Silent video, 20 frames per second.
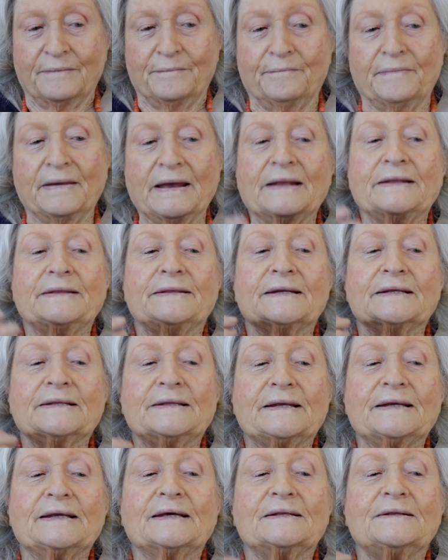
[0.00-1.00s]
mentre
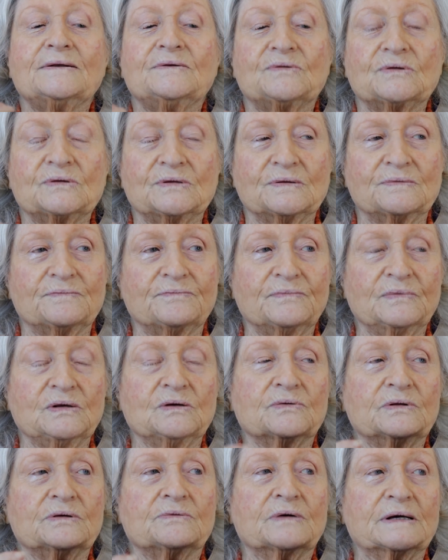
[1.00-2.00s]
Andrea dice
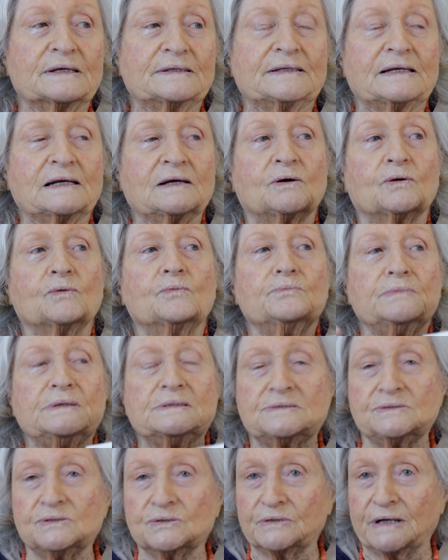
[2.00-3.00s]
io devo essere
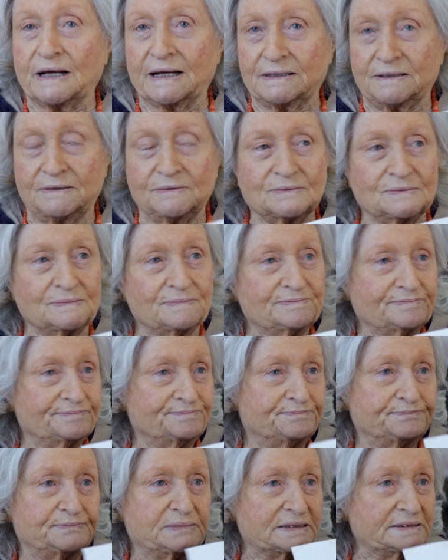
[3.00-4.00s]
commissionato,
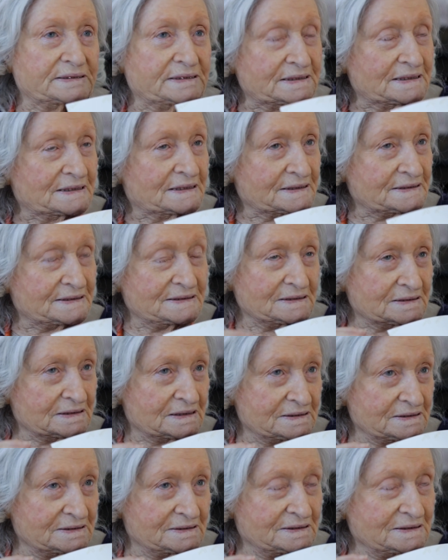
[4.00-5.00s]
per dire la
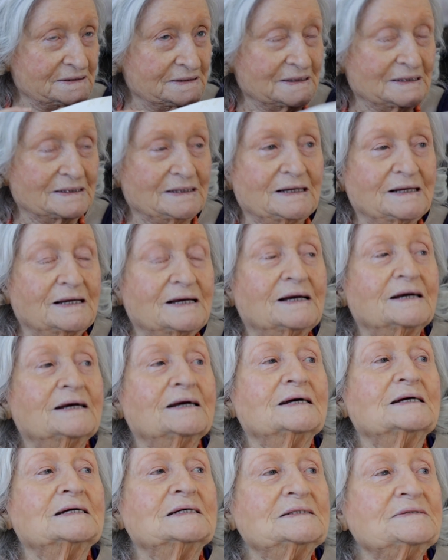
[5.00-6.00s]
sintesi,
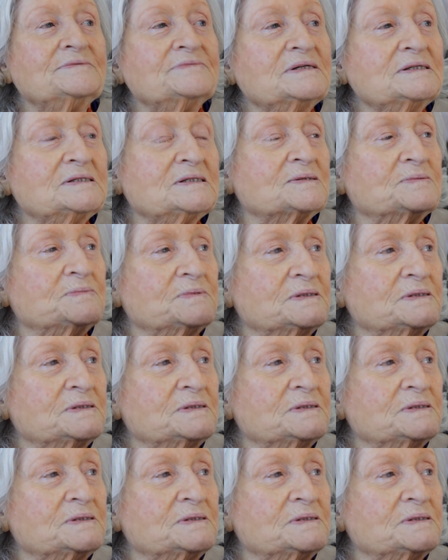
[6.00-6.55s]
invece